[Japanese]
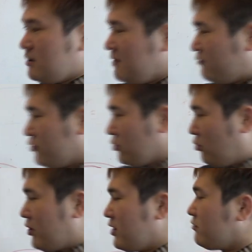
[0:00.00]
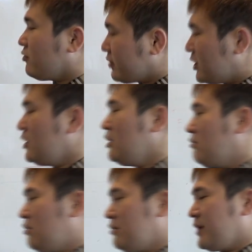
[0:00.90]
に3つ言うとこれですよね
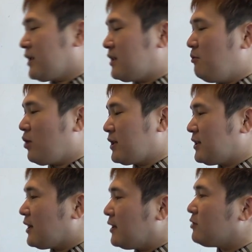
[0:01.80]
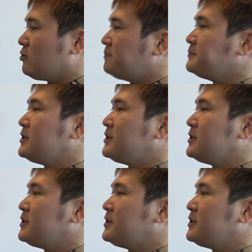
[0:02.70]
をやってもらったらなと